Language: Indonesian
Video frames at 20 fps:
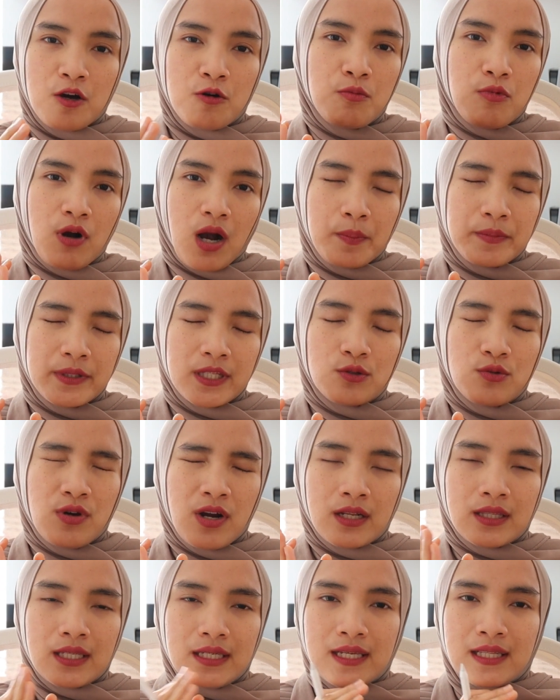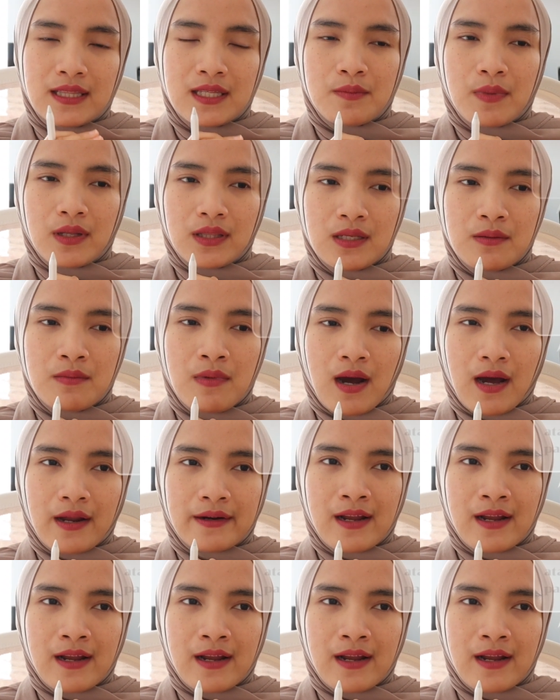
abrupt itu artinya tiba-tiba